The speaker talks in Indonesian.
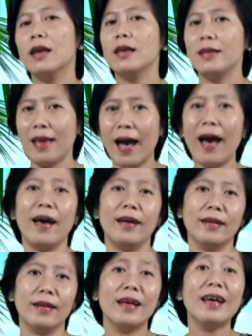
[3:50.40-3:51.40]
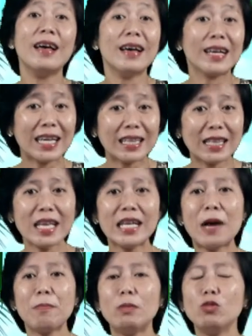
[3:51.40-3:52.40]
Ya,
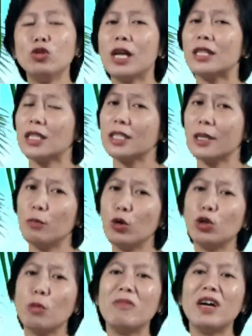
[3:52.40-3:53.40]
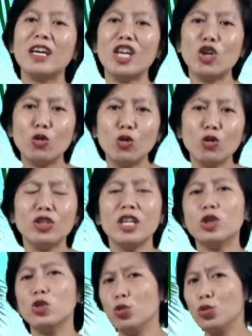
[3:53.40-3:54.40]
ketika pemuda tersebut
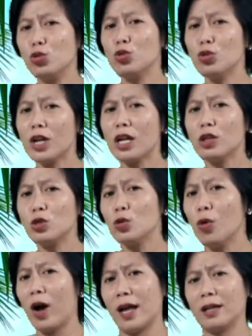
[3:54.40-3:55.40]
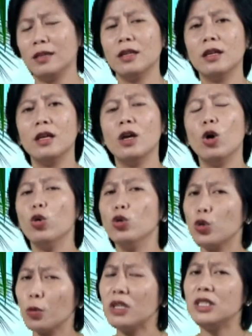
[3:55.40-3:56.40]
mengikuti tuntunan Tuhan
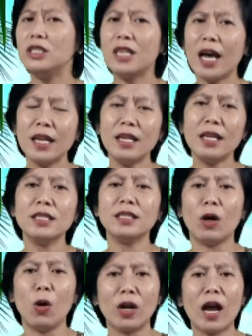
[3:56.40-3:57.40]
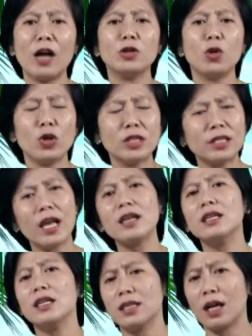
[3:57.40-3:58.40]
untuk menjadi seorang
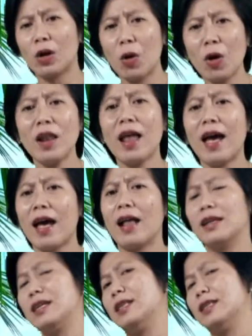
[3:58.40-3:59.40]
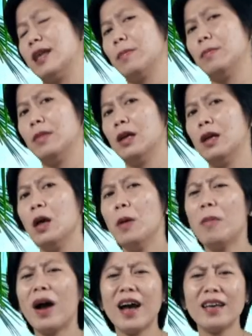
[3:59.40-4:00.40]
dosen di sekolah Alkitab,
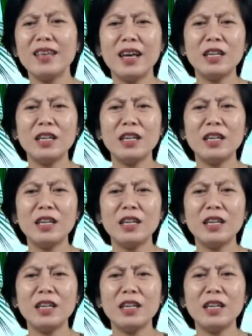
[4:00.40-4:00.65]
maka ia